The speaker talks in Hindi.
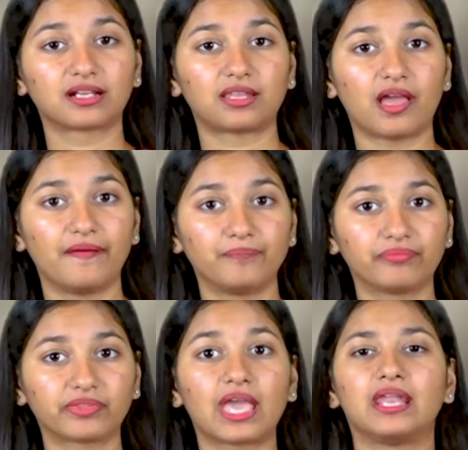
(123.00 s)
करता है
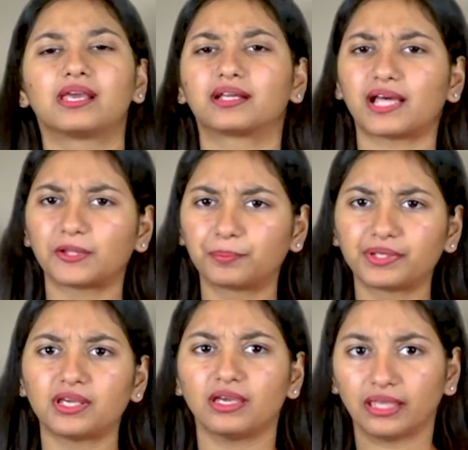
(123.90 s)
कहने का
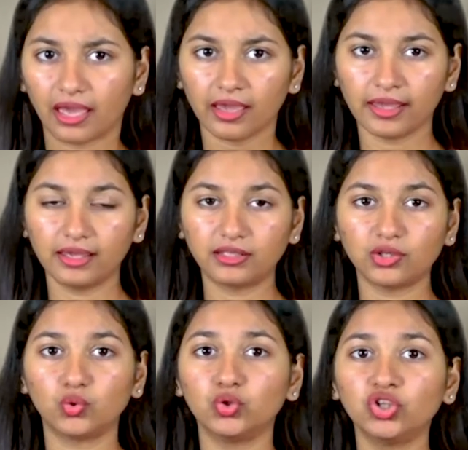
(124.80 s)
तात्पर्य यह है कि
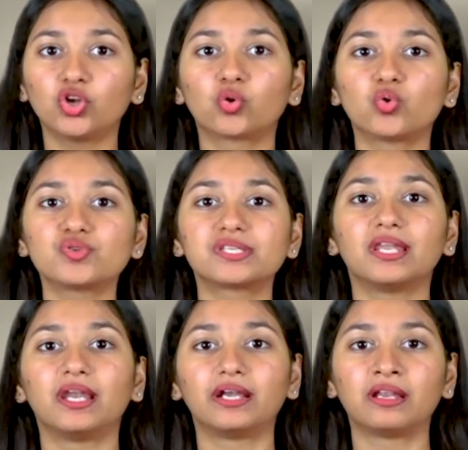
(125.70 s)
उन लोगों से
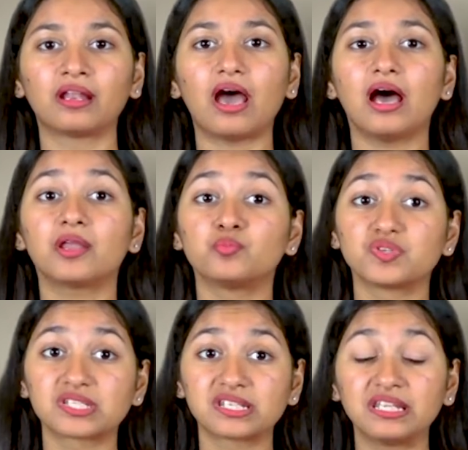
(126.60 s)
लड़ना हर
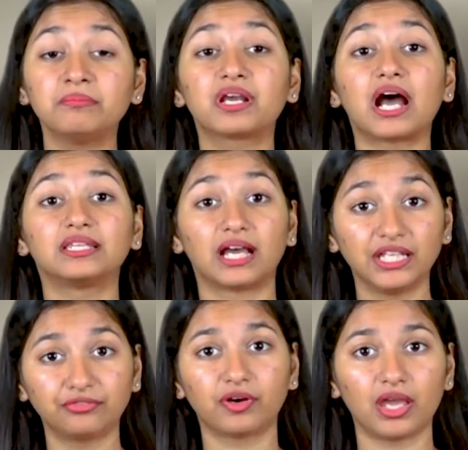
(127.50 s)
मुस्लिम का
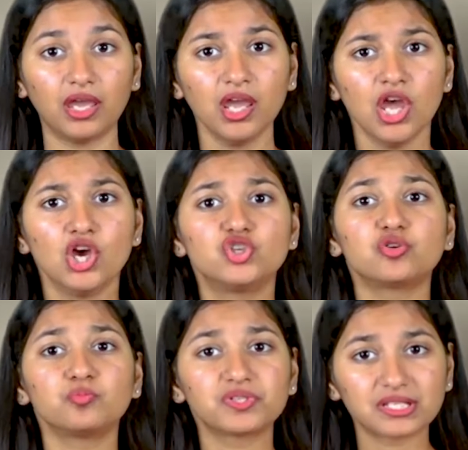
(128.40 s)
दायित्व है जो
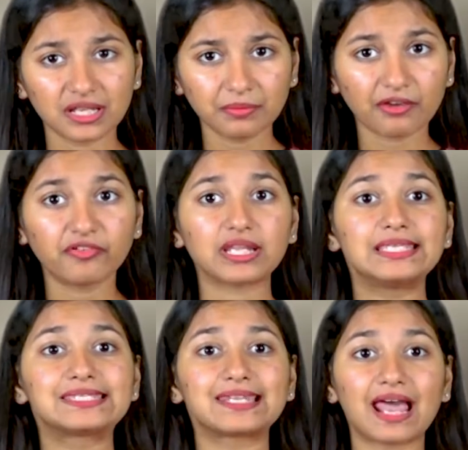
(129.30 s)
मुस्लिम या फिर
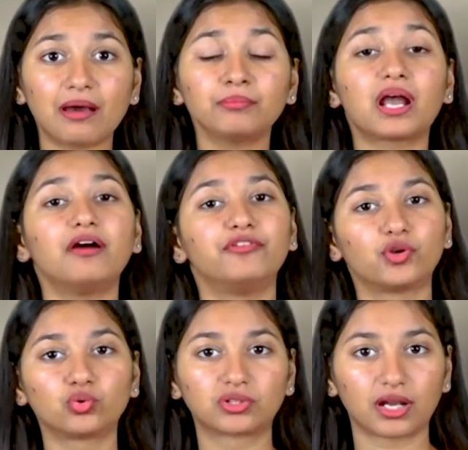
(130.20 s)
इस्लाम का
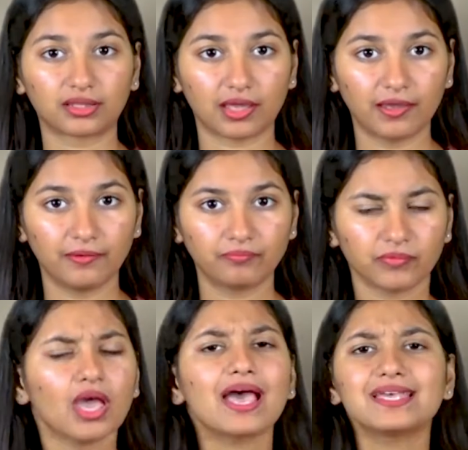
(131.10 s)
विरोध करता है
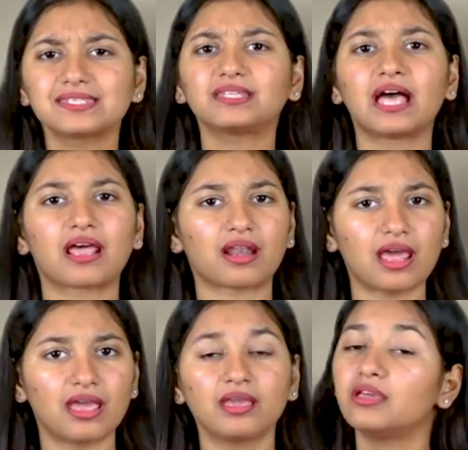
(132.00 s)
ऐसी धारणा
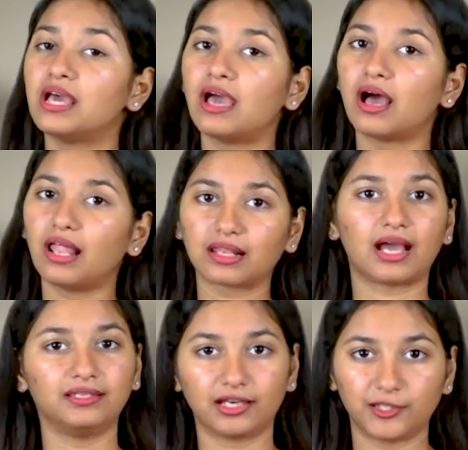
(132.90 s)
है
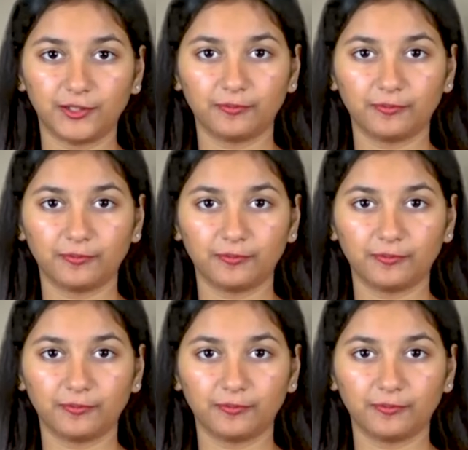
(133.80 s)
अलकायदा की